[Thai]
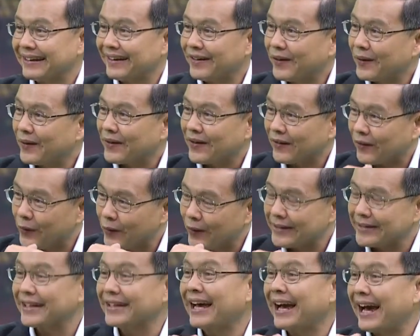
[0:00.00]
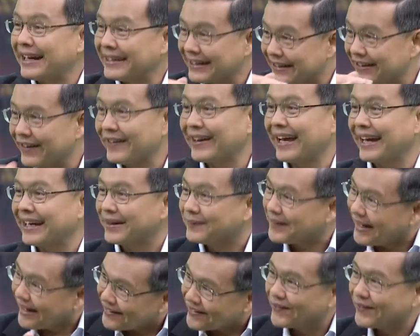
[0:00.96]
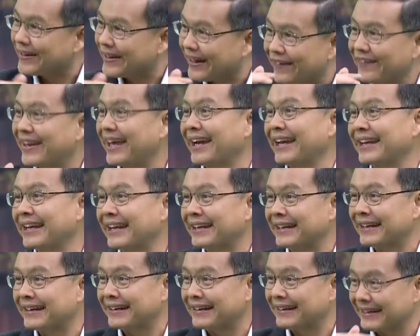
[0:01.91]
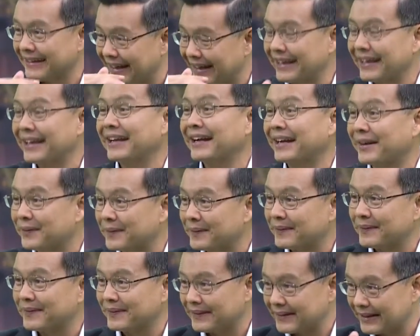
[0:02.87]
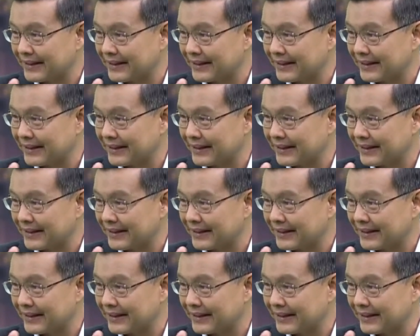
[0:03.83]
แล้วควรจะทานอีกเท่าไหร่น้ำหนักตัวเท่าไหร่อย่างเงี้ยนะครับหรือว